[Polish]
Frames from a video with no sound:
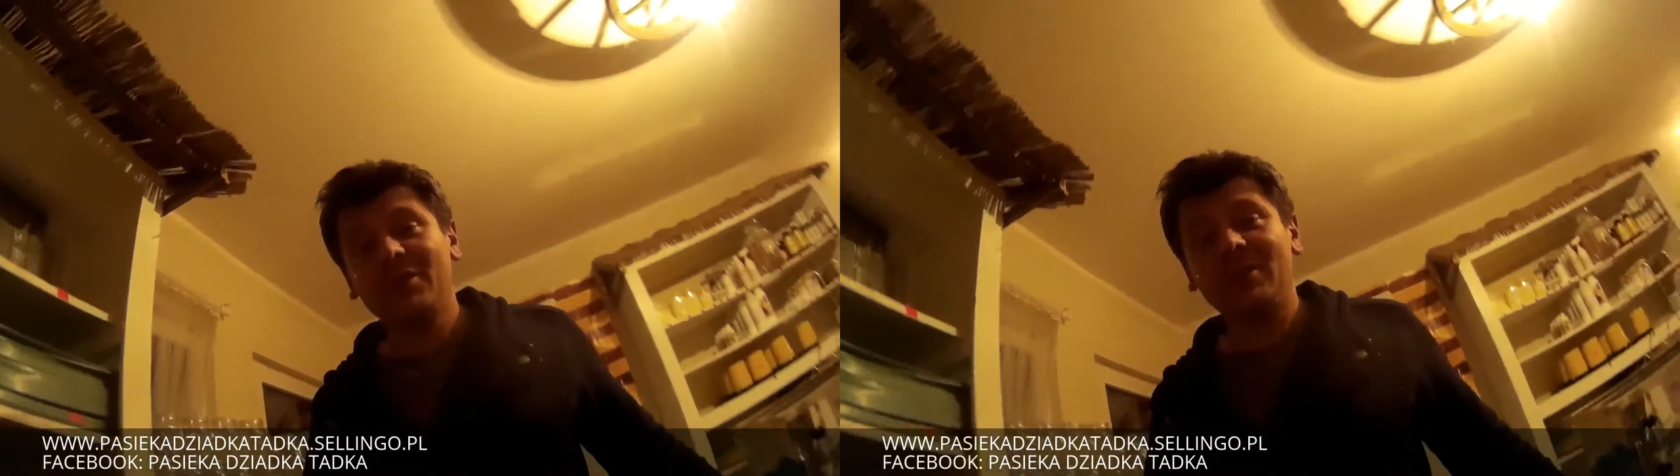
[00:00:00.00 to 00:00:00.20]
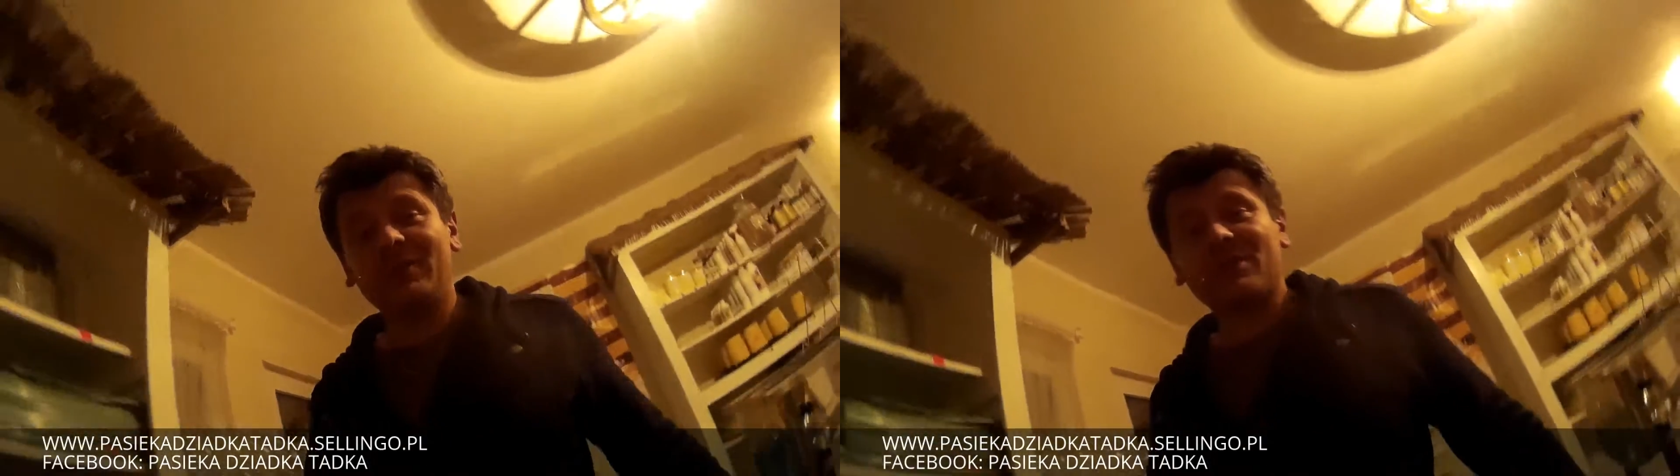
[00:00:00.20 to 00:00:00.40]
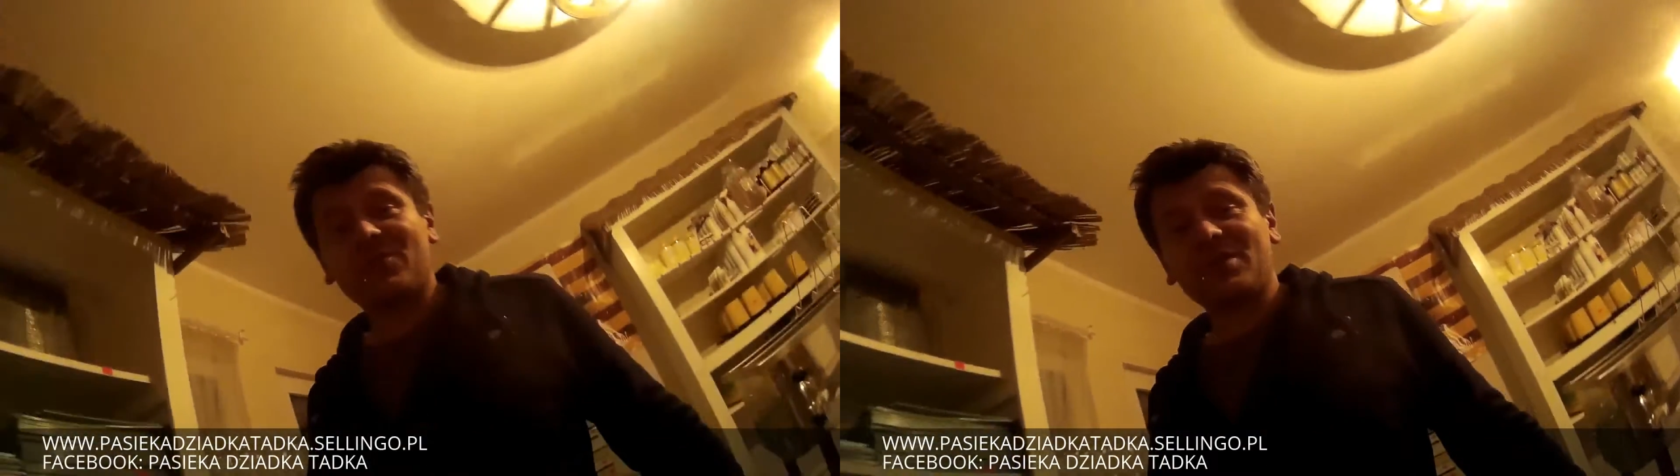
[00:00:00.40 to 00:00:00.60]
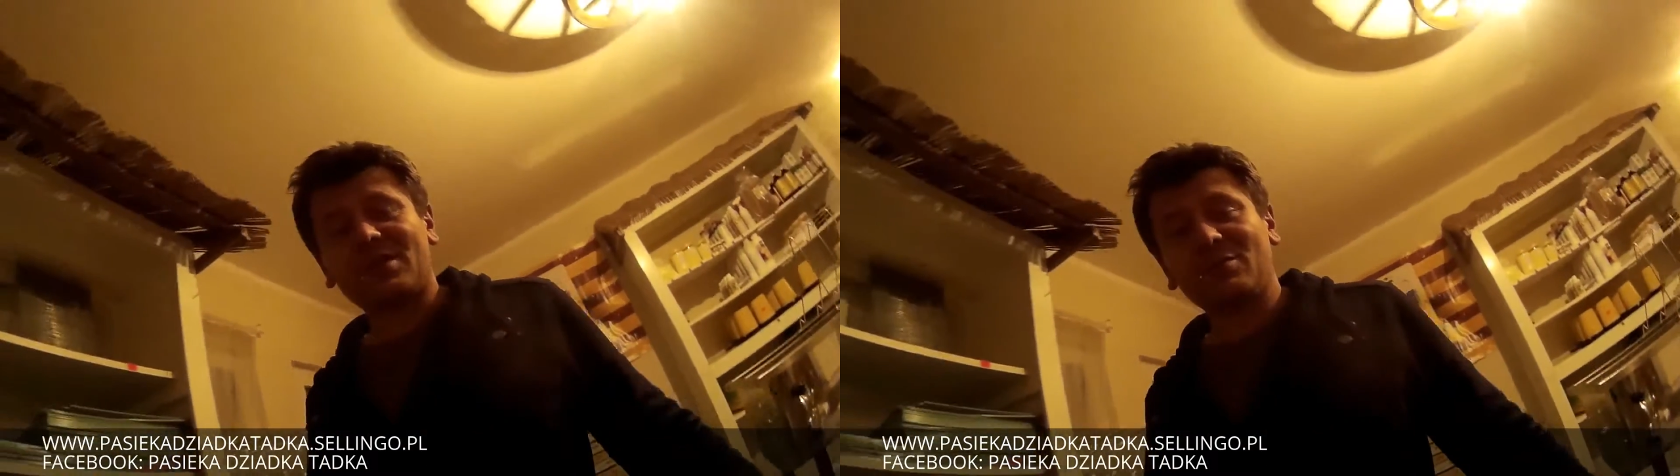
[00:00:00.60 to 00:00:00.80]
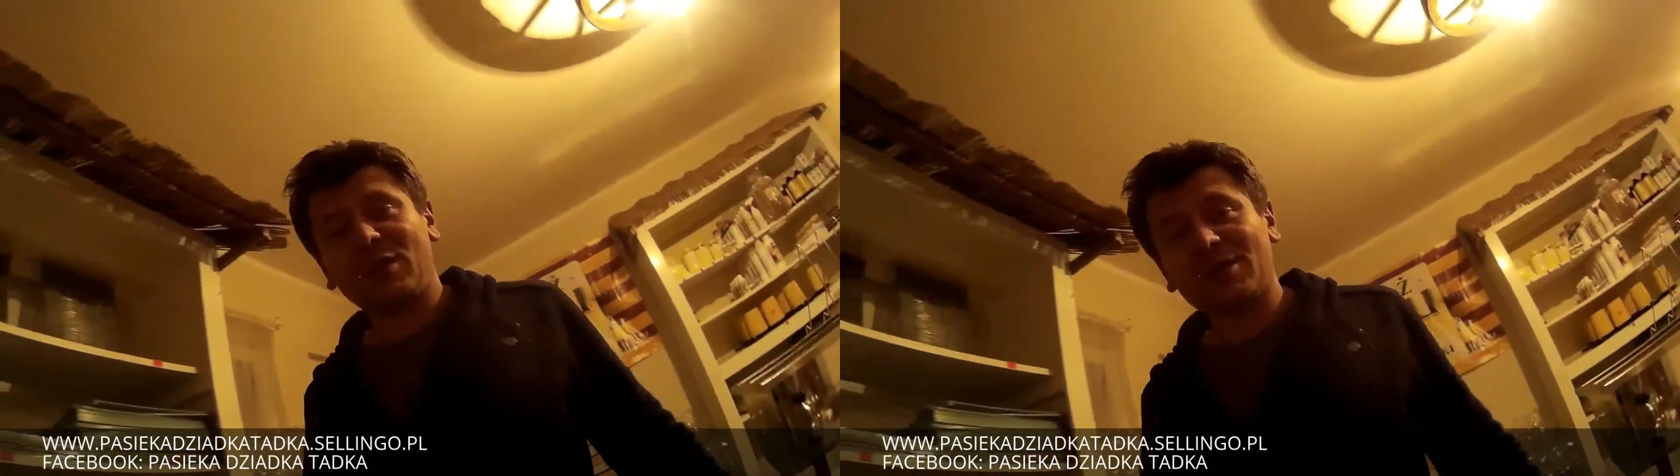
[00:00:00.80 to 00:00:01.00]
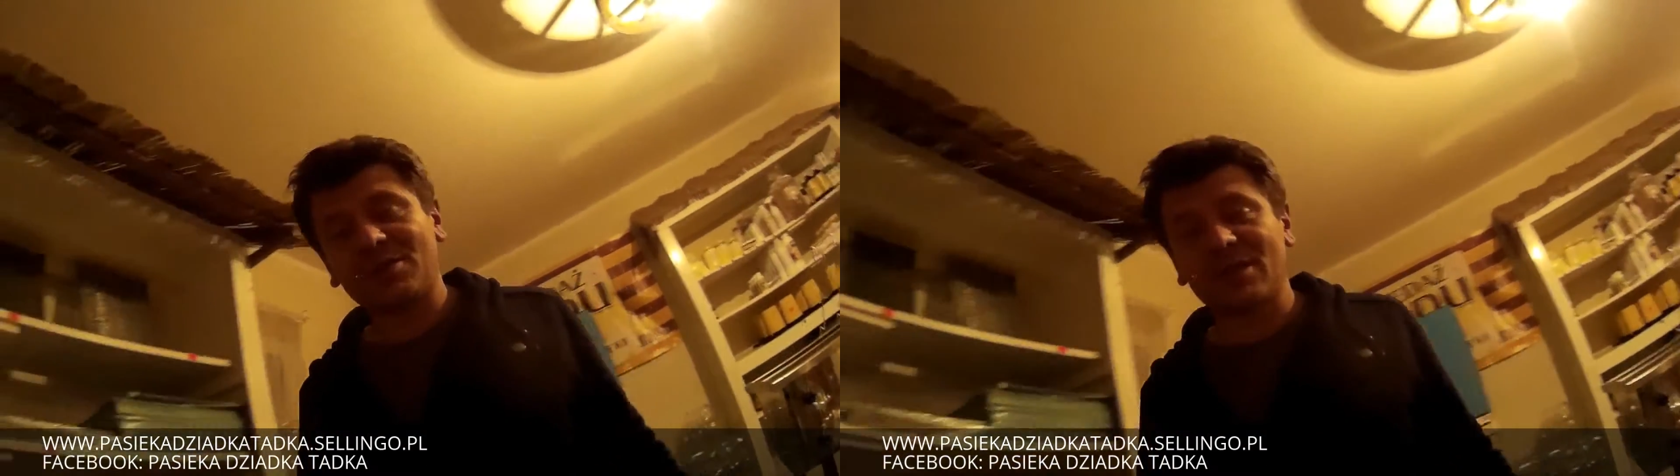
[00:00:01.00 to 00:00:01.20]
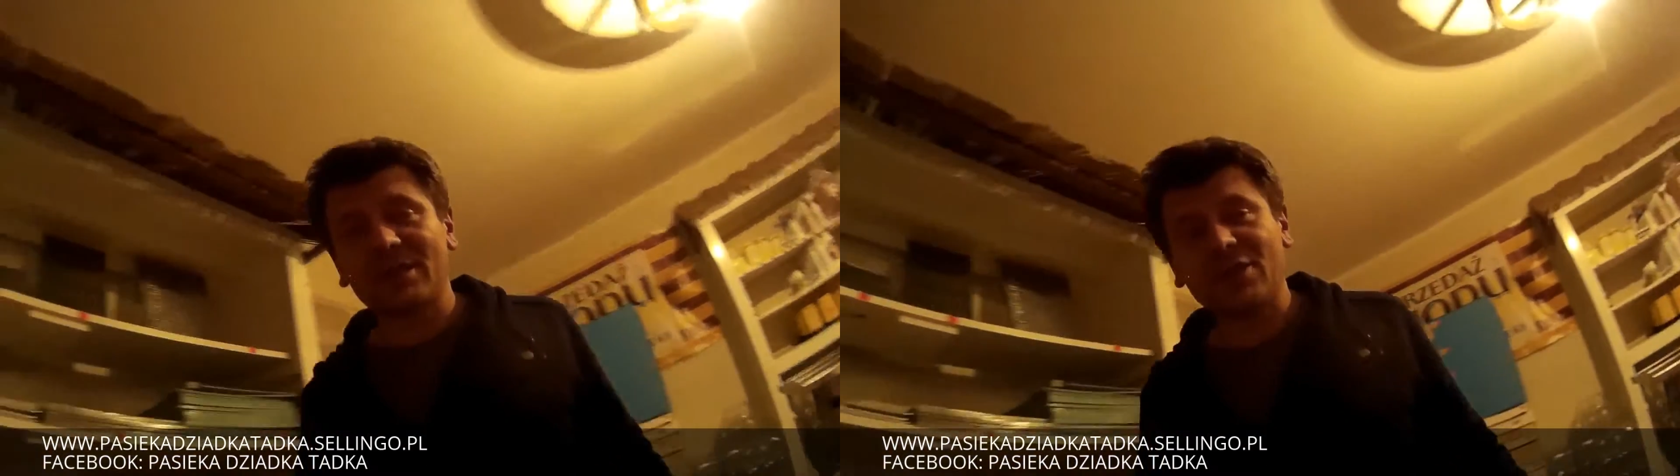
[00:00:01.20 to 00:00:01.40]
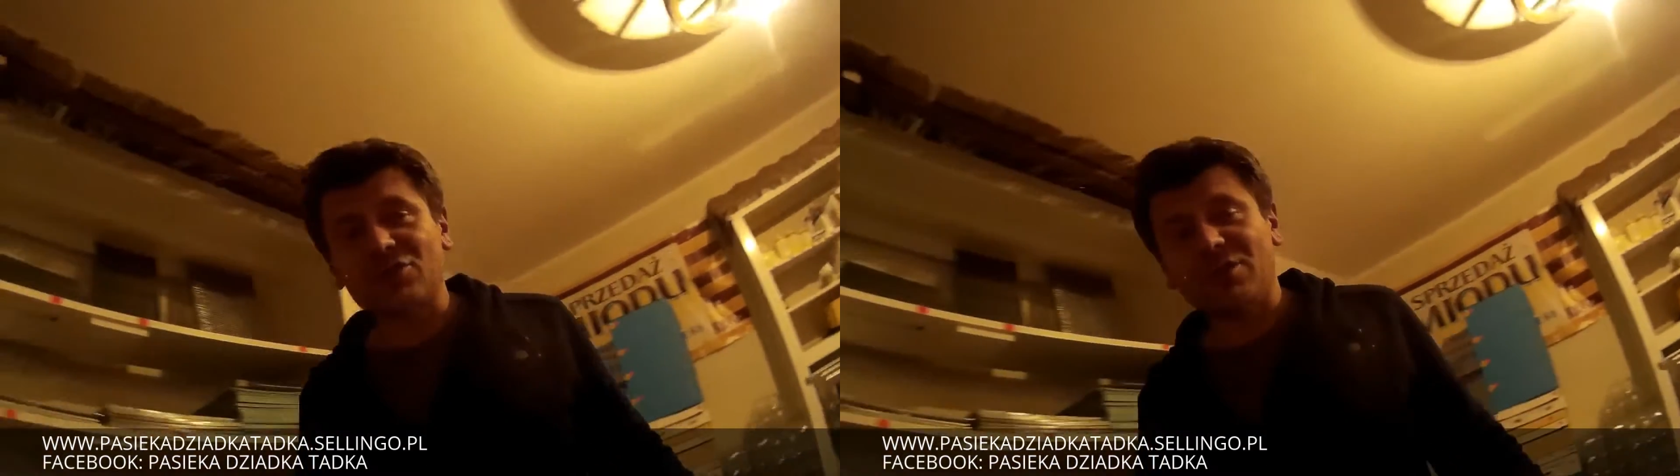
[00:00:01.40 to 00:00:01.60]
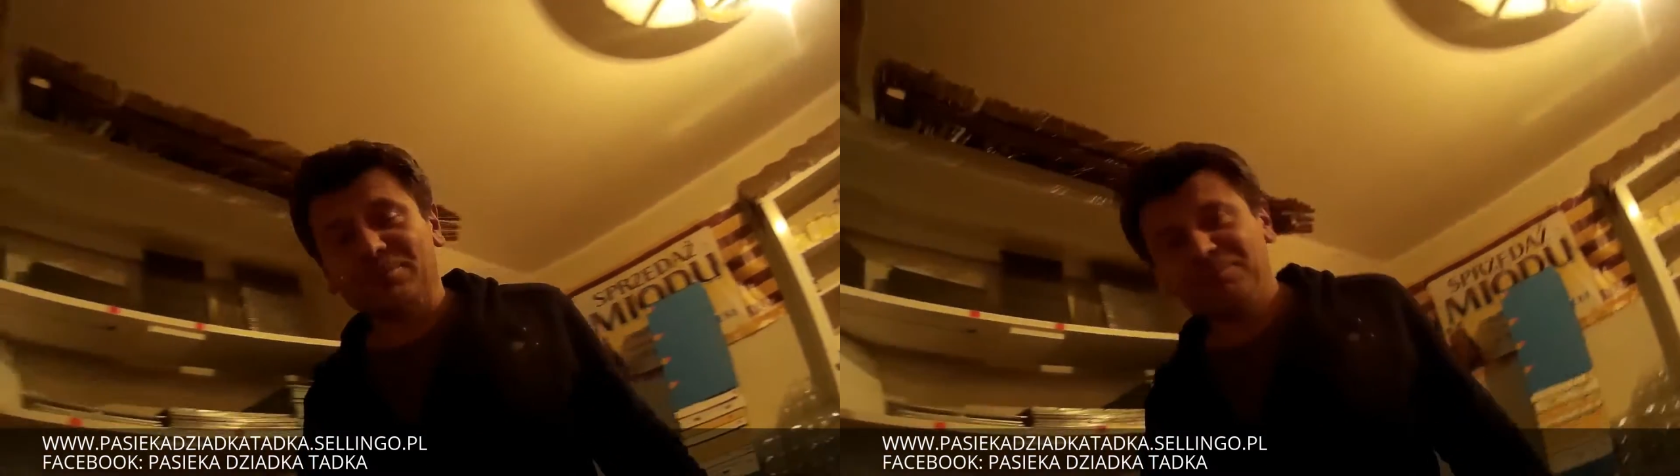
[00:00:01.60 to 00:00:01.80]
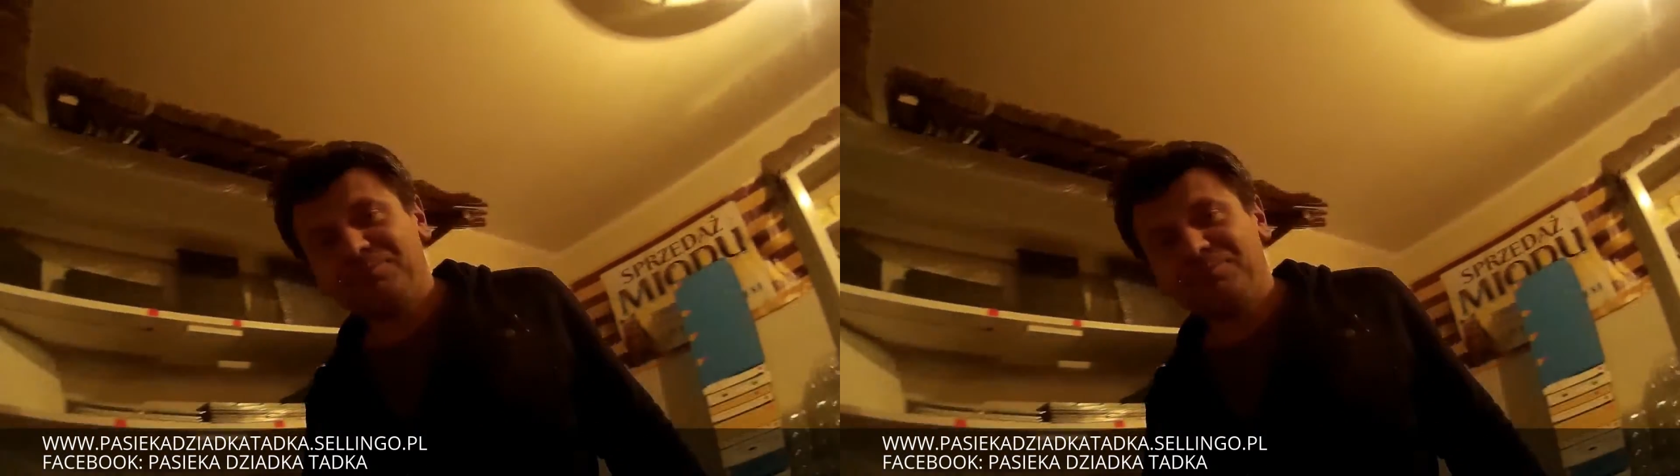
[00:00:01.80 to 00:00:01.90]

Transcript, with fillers: Witam Was wszystkich bardzo serdecznie.